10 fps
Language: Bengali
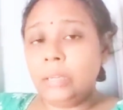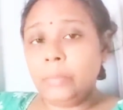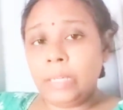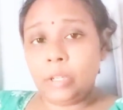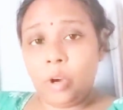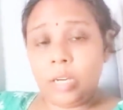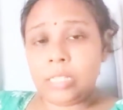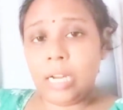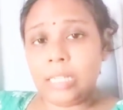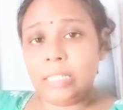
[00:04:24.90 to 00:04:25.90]
মানে ঘর
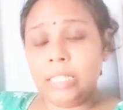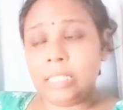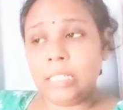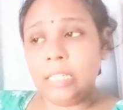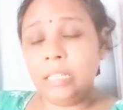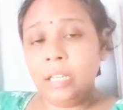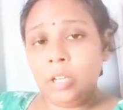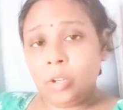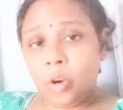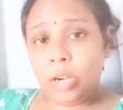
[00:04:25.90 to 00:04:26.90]
ঝাড় দিয়েছি
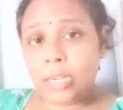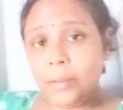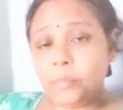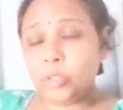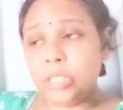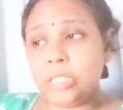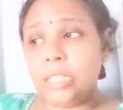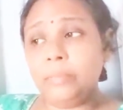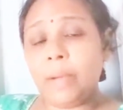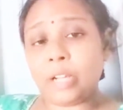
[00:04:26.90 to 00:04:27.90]
ঘরটা মুছেছি
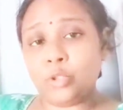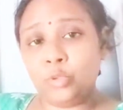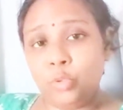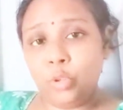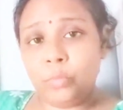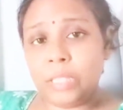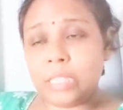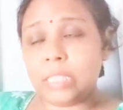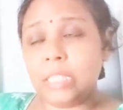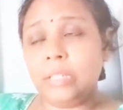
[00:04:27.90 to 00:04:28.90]
বাসনগুলো
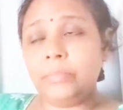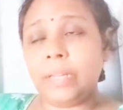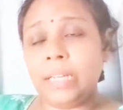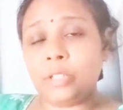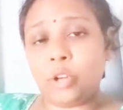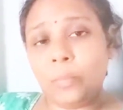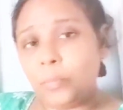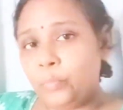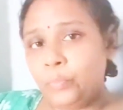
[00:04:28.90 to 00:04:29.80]
মেজেছি মানে সব